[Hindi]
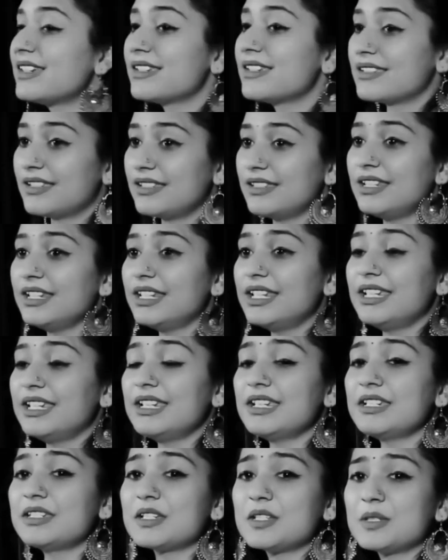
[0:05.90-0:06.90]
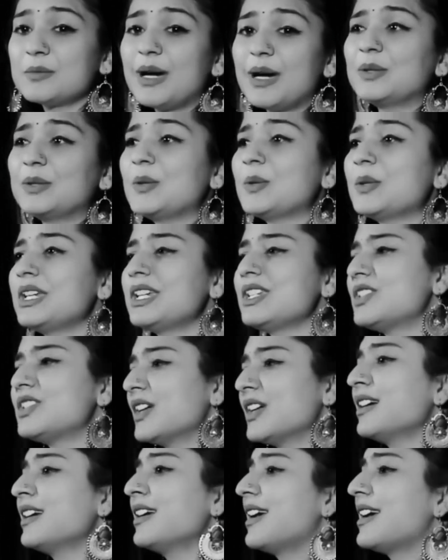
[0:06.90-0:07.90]
जिंदगी जज्बातों की
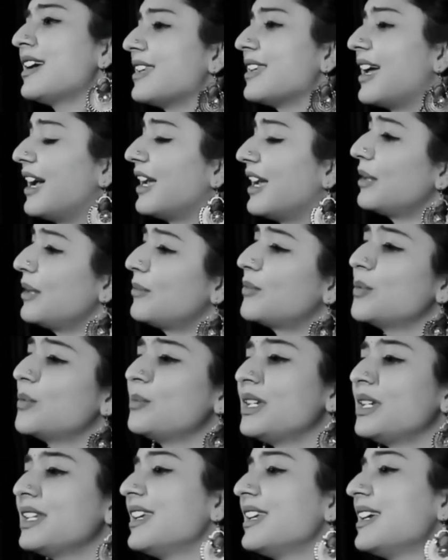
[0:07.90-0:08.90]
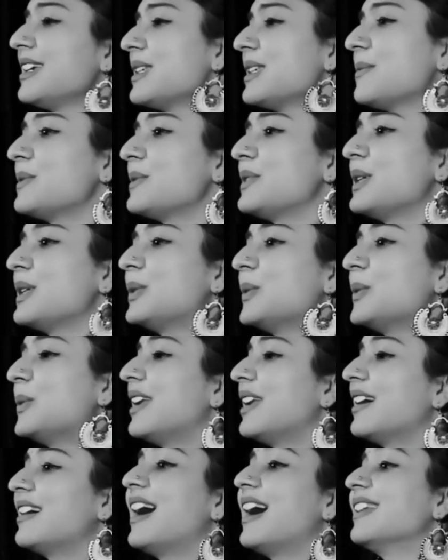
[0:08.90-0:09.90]
जंग है साहिब उम्मीदें सबसे तू
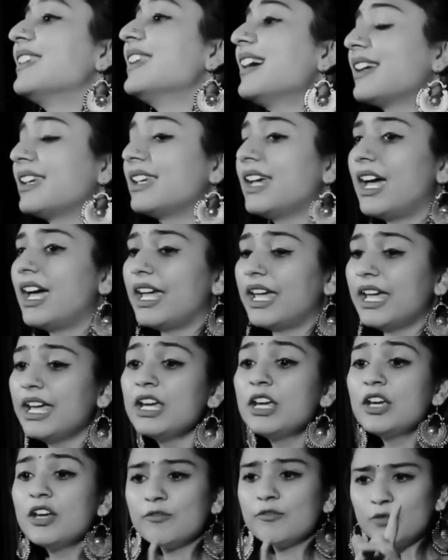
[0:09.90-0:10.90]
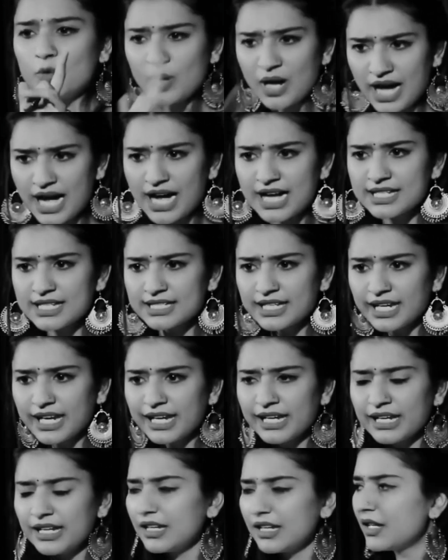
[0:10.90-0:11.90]
लगाता क्या है वो आज
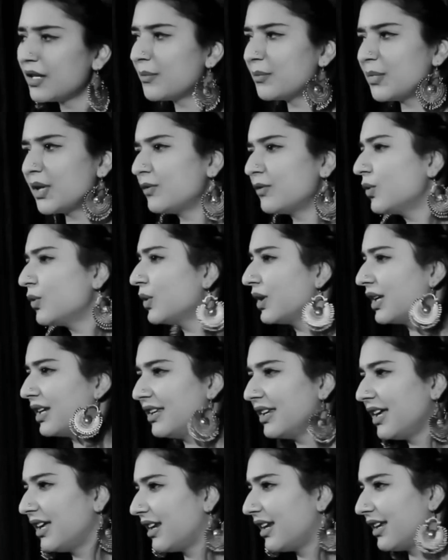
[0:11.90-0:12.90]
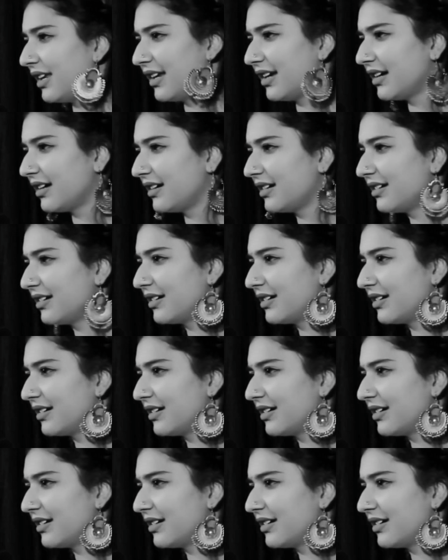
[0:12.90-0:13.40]
है पर वो कल ना रहेगा